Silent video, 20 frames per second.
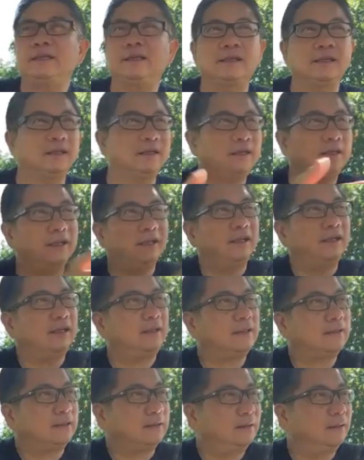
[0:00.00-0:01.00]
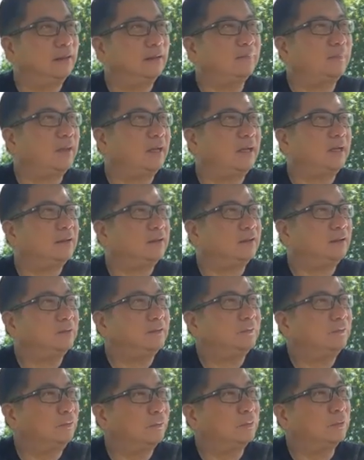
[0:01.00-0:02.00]
những cái nơi hôm nay chỗ
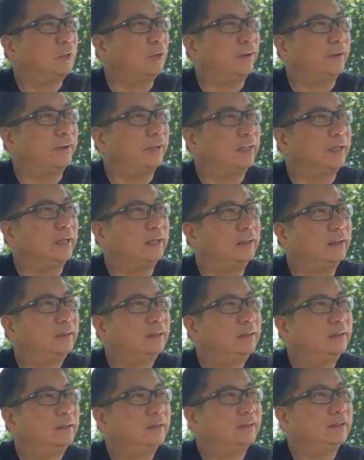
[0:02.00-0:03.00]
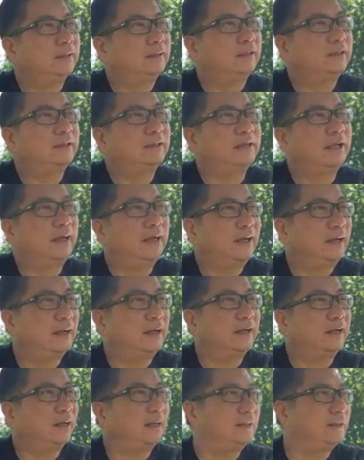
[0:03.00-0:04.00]
sư phụ ngồi nè, người
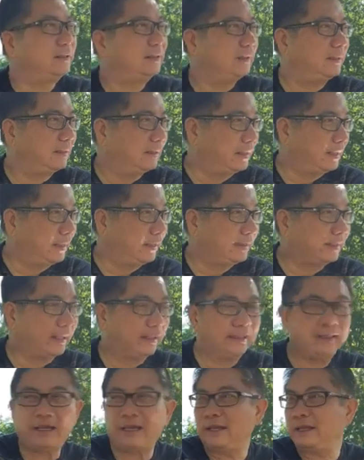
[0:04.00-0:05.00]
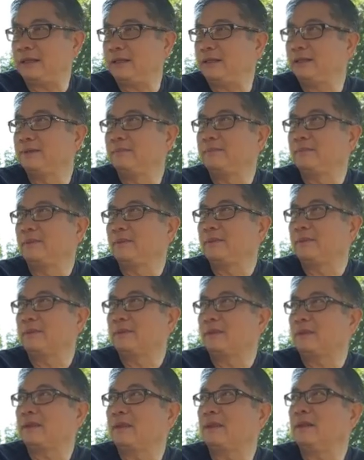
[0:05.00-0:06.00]
ta nhìn lại cảnh này
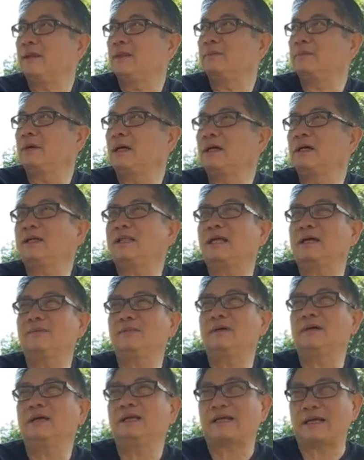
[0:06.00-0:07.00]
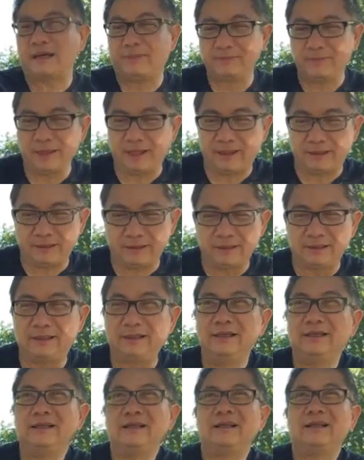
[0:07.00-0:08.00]
thì lúc đó người ta mới cảm nhận
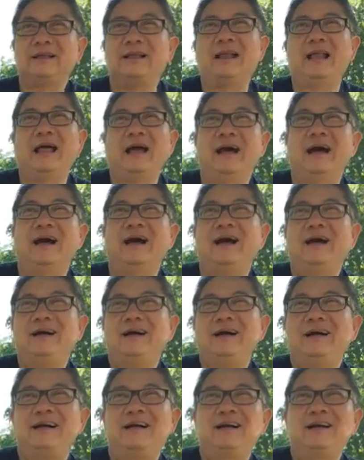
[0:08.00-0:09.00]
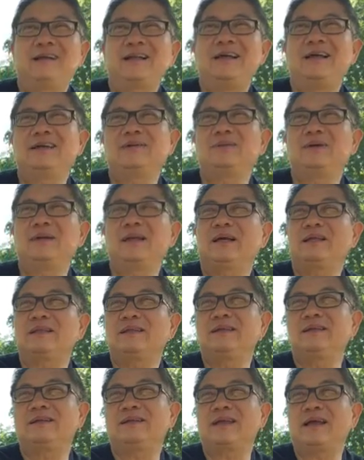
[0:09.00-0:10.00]
là đây mới là
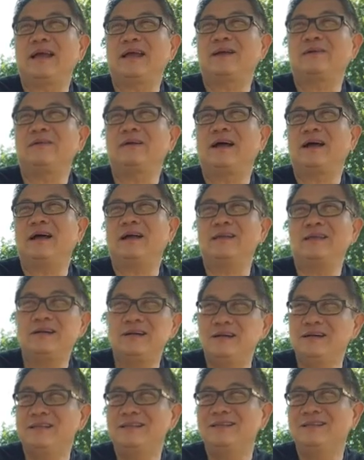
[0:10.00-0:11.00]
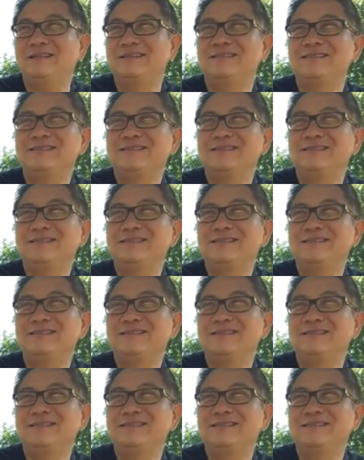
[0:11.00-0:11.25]
thiên đàng của hạ giới.